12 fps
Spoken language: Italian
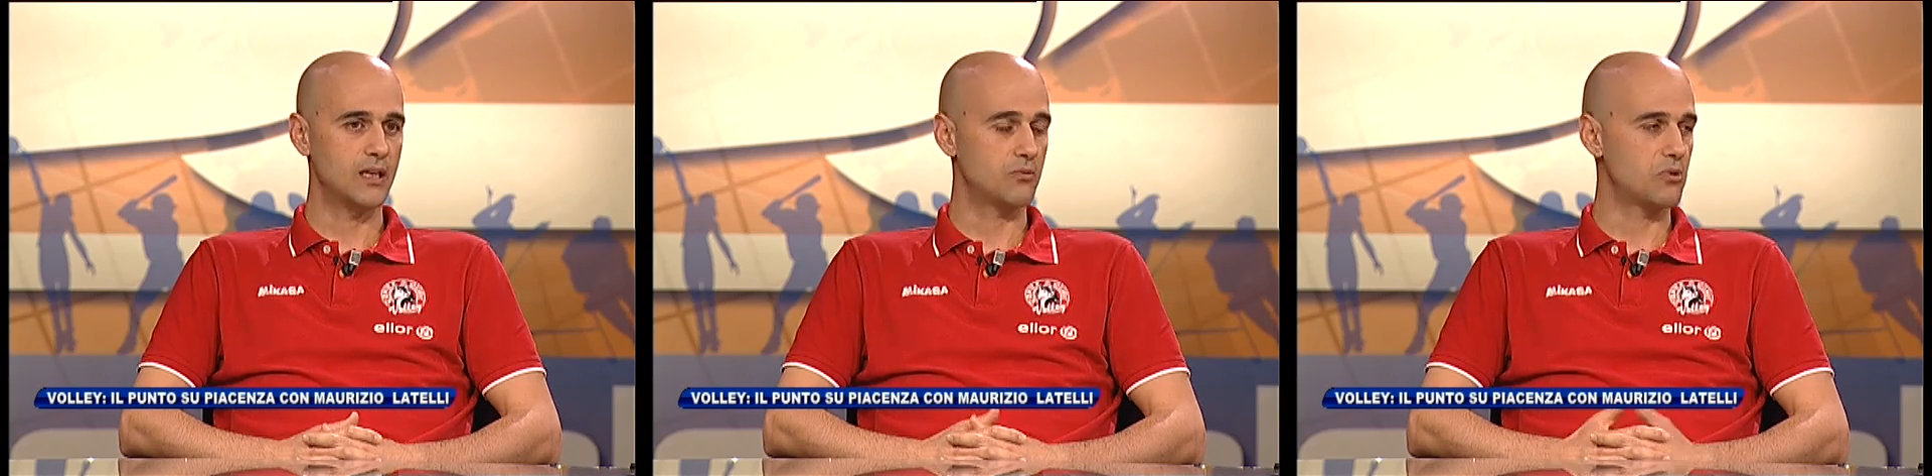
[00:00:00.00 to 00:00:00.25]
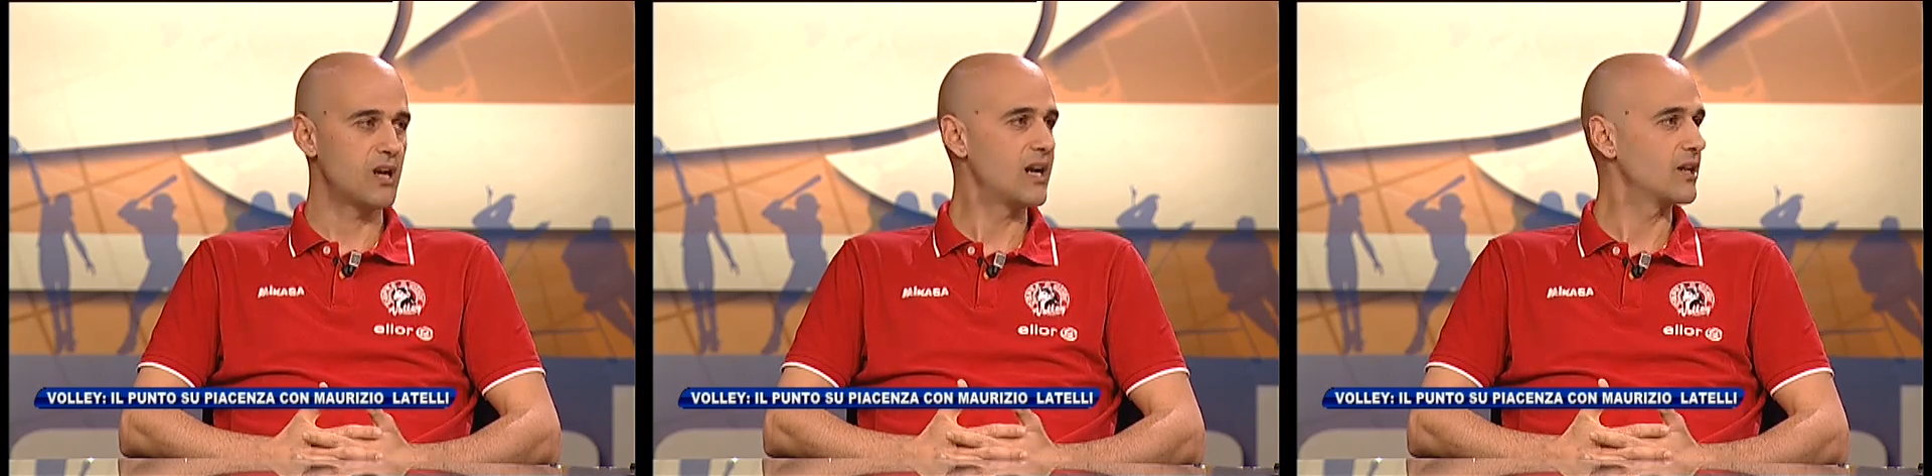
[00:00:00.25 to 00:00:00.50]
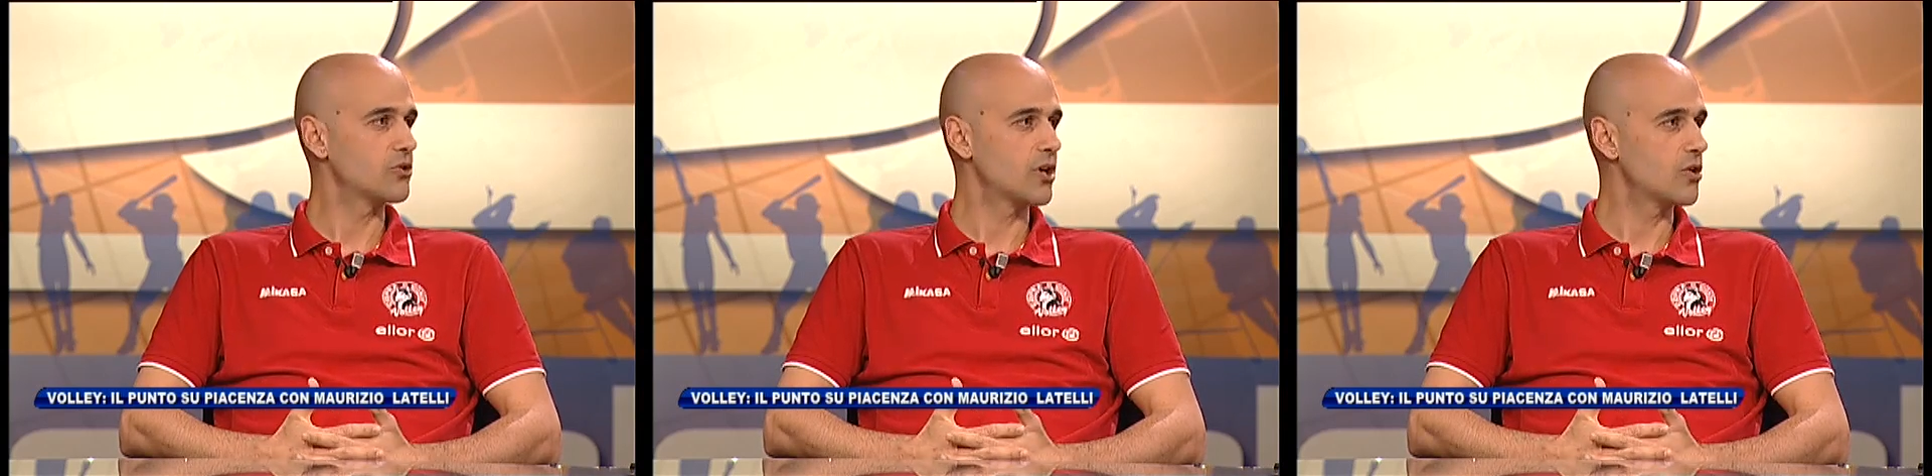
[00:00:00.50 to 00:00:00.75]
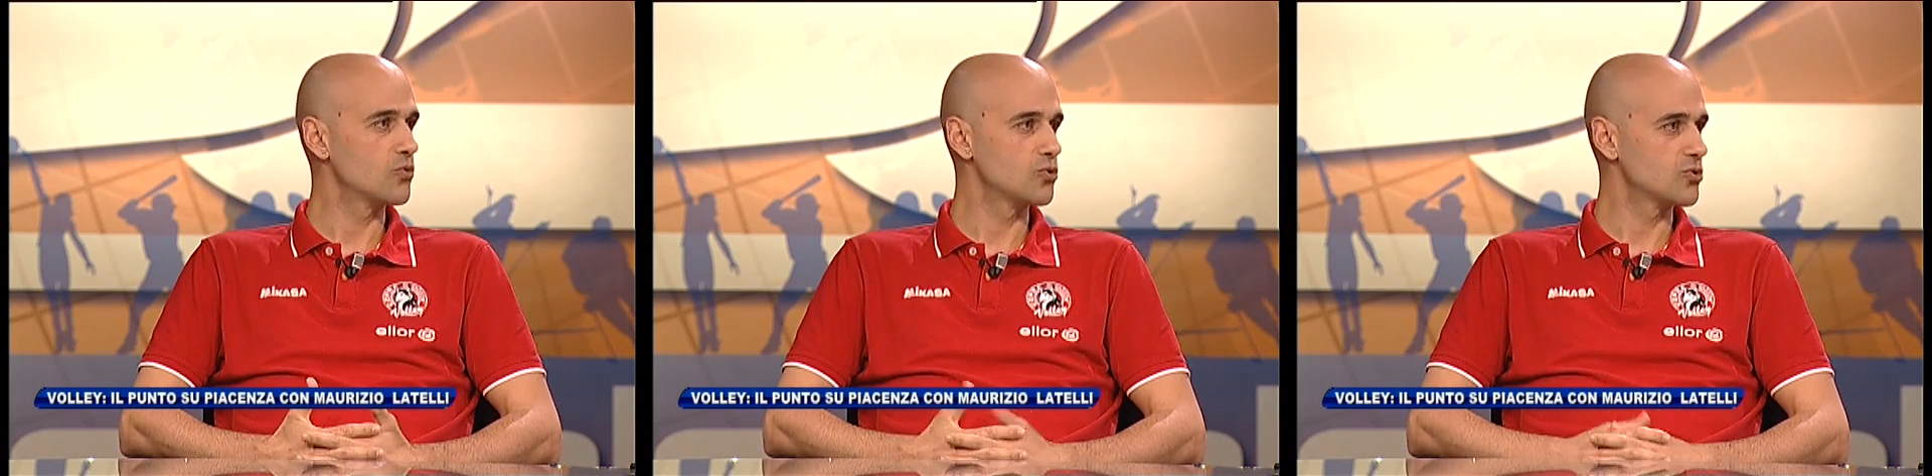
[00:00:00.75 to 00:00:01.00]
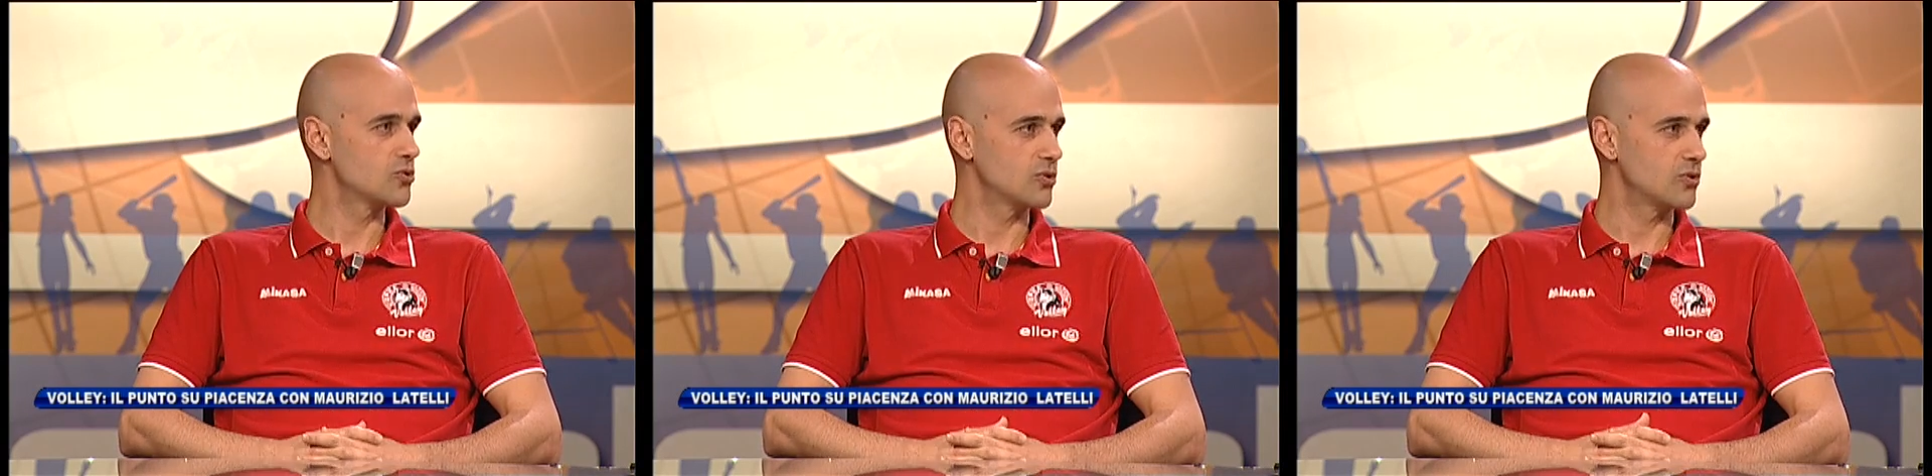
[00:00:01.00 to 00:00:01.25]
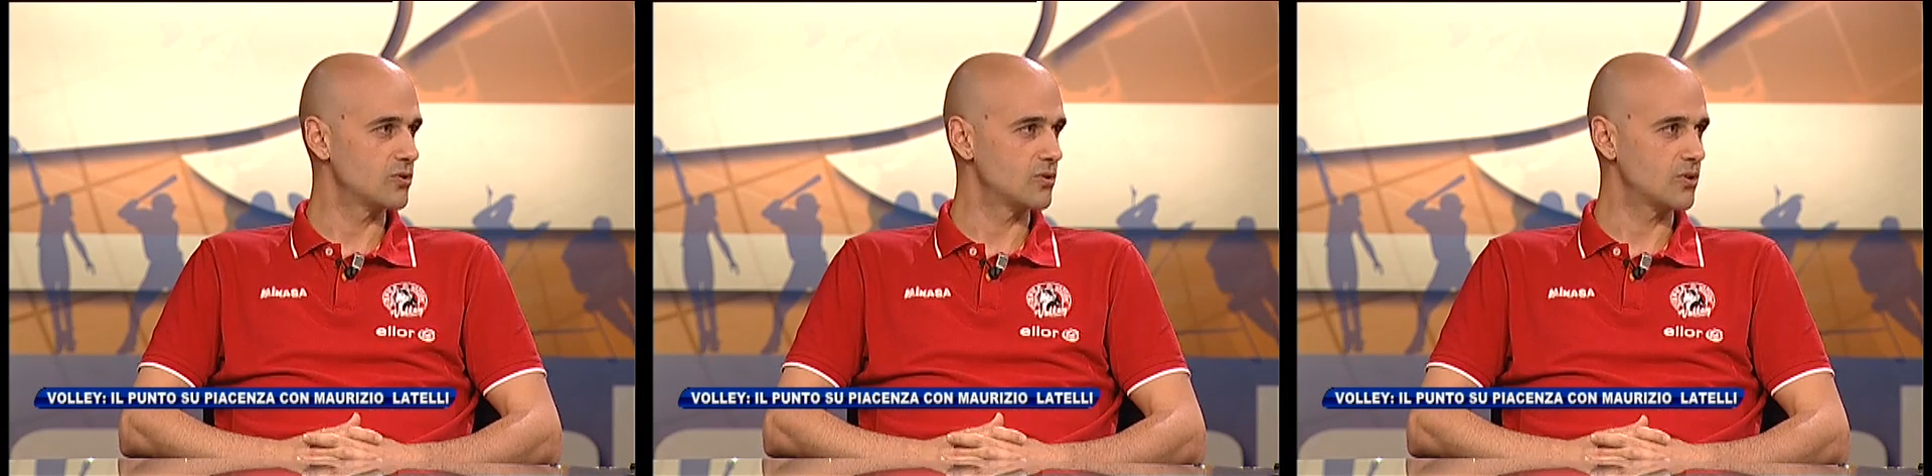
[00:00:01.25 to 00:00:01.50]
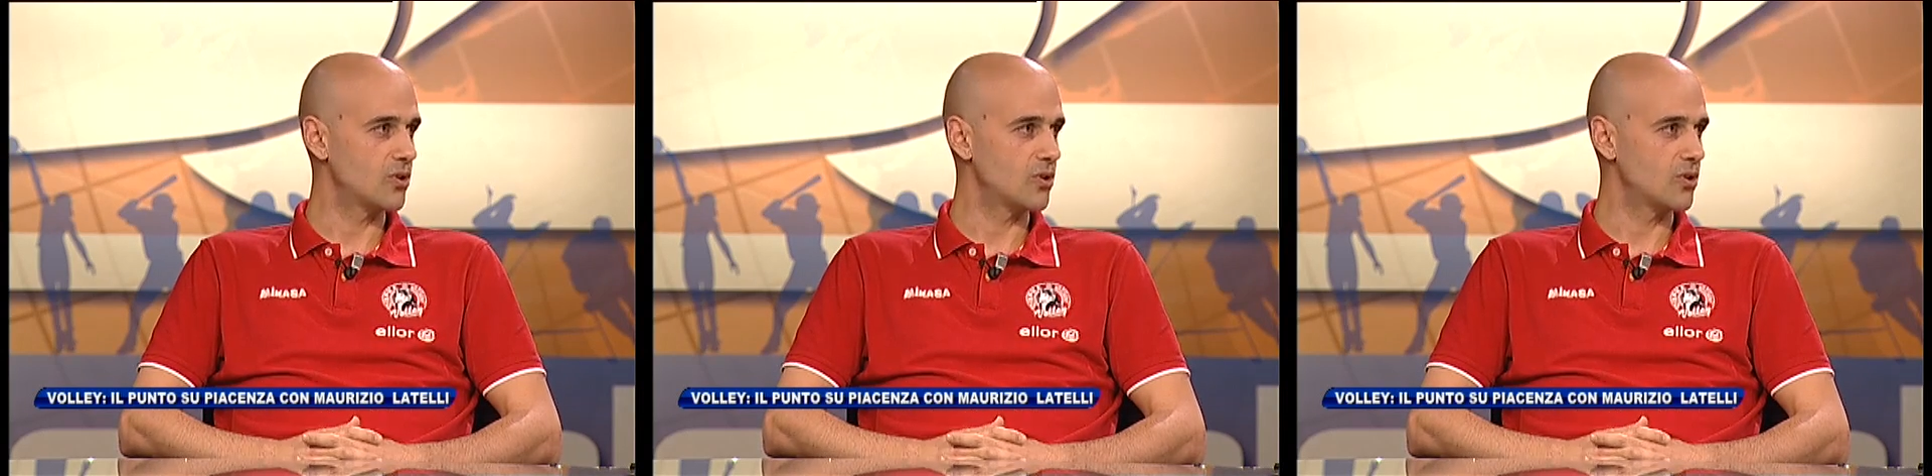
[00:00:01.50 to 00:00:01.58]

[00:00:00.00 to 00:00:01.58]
un allenatore russo,